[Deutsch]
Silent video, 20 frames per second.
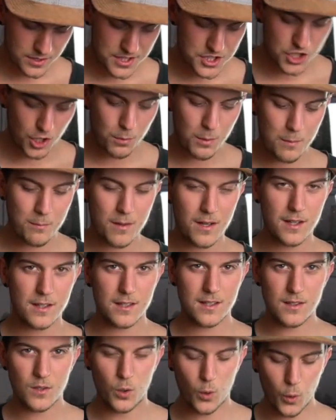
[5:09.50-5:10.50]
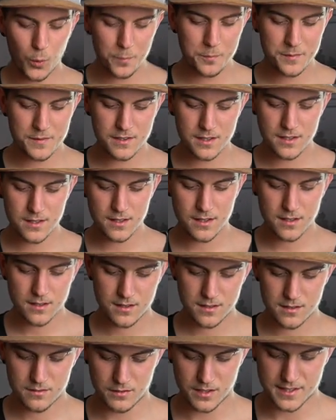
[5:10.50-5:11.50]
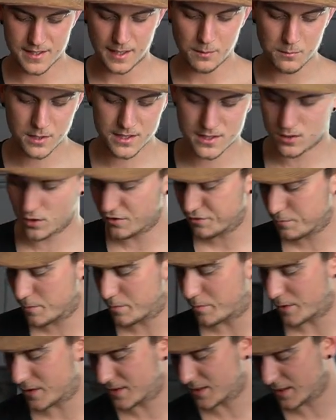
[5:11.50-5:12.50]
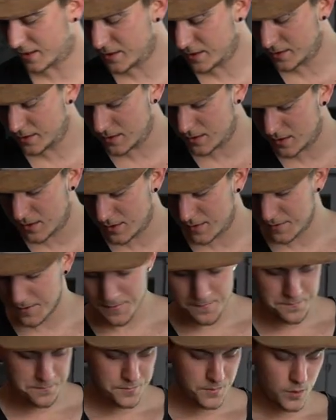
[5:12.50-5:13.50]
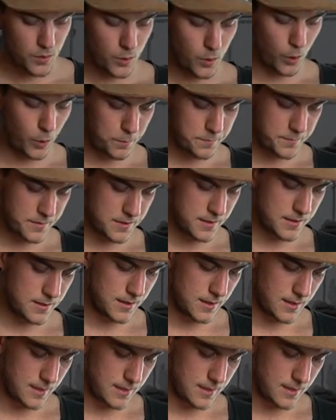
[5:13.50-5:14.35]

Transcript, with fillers: jetzt schauen wir mal, ob die, weil ich denke mal, das läuft mit Batterien, ob die